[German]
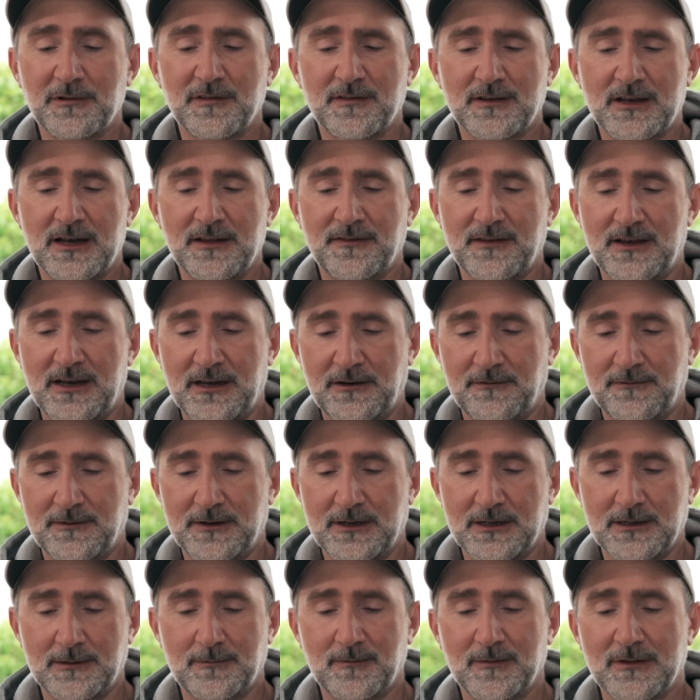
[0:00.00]
ist ganz
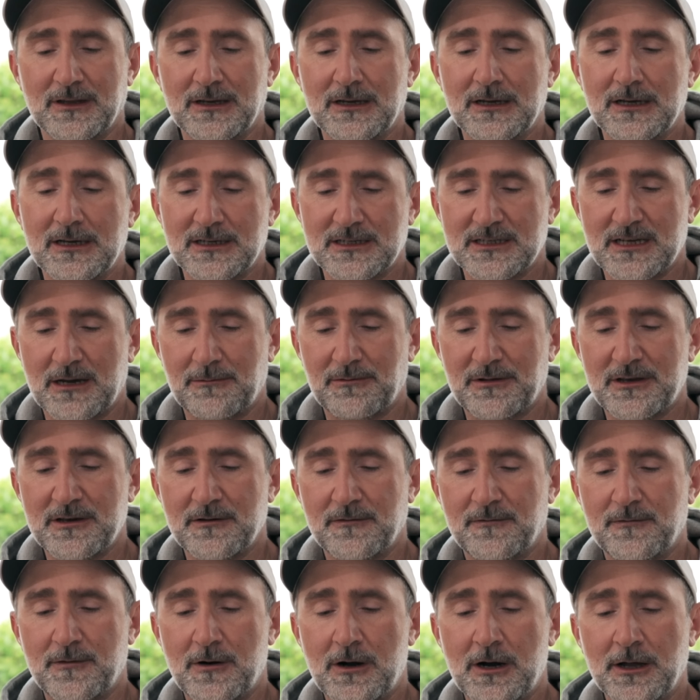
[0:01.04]
einfach. Ich habe hier
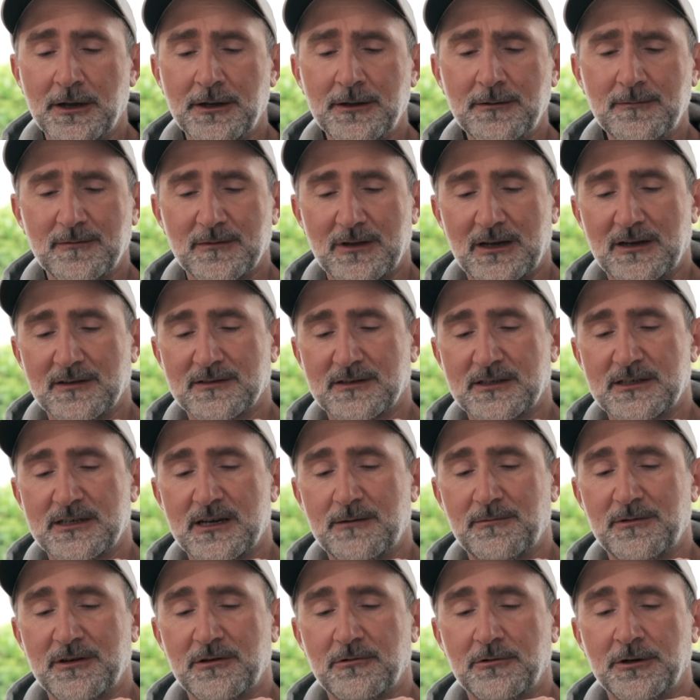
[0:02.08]
vorne, also ich
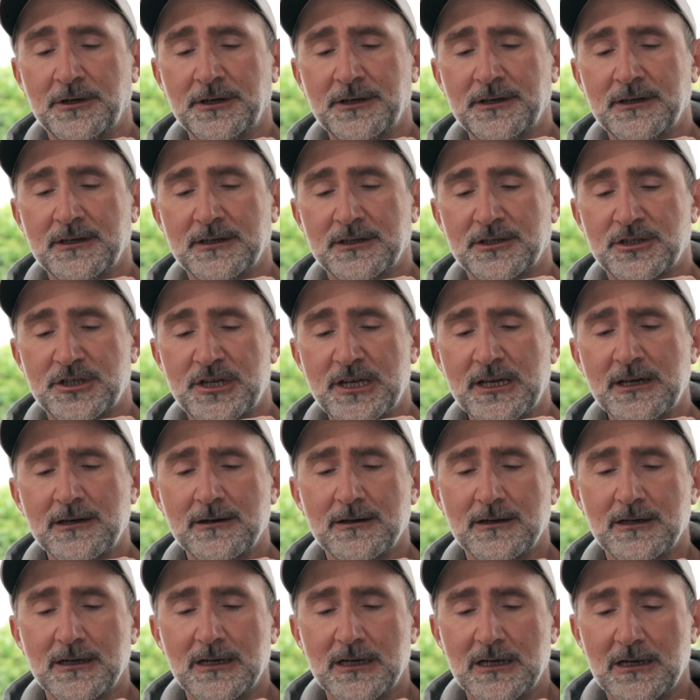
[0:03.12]
habe hier unten einen Jig
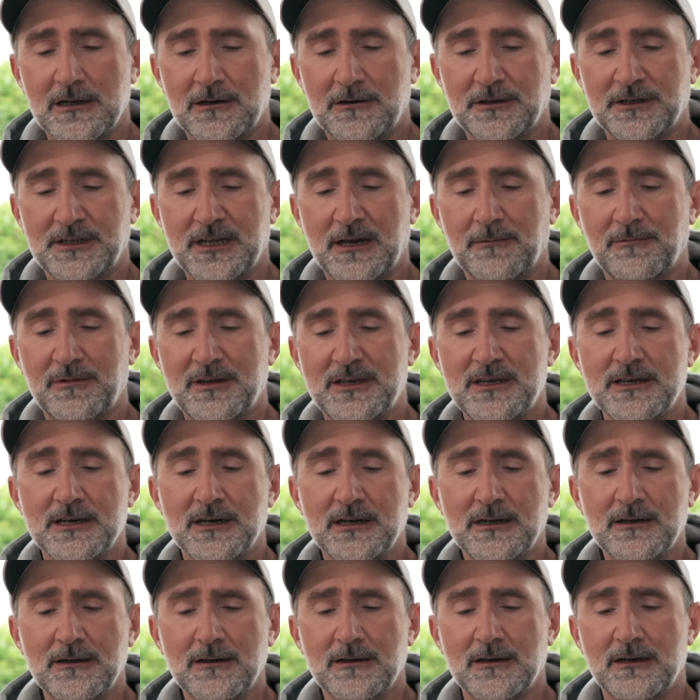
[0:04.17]
und habe
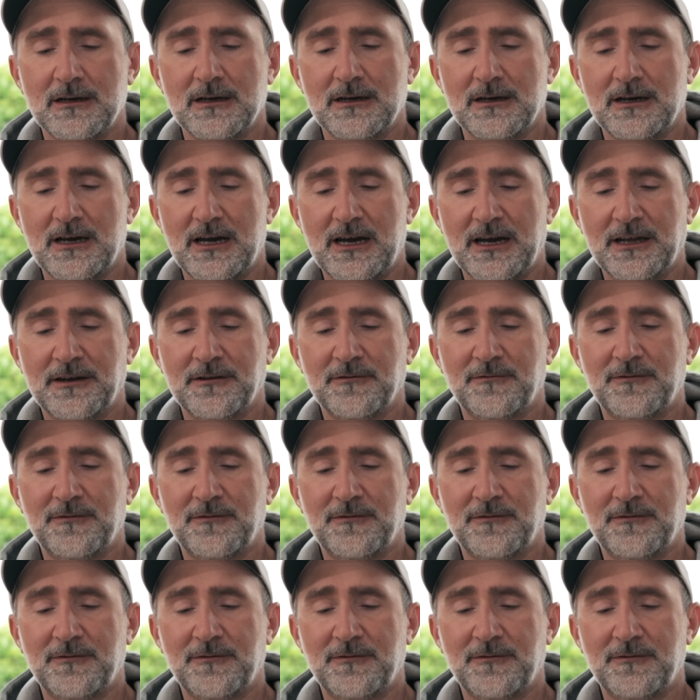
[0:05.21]
hier eine